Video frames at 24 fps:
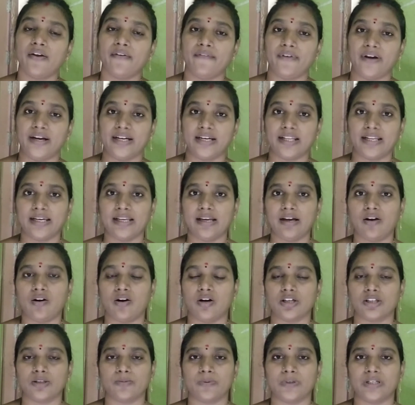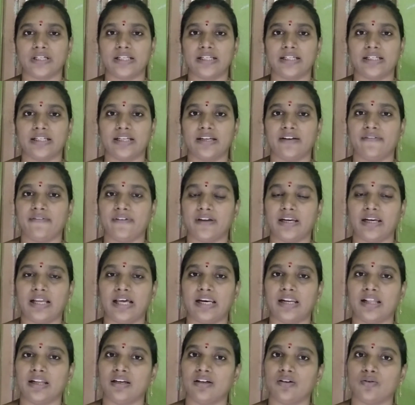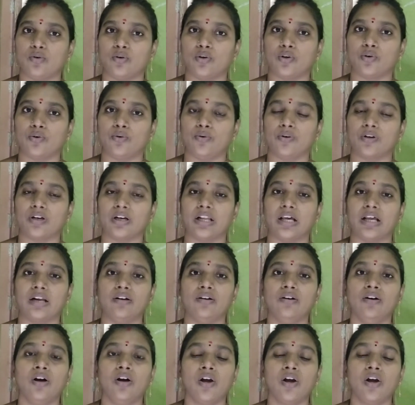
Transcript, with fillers: వెంటనే హాస్పిటల్కి వెళ్ళాలని కోరుకుంటున్నాను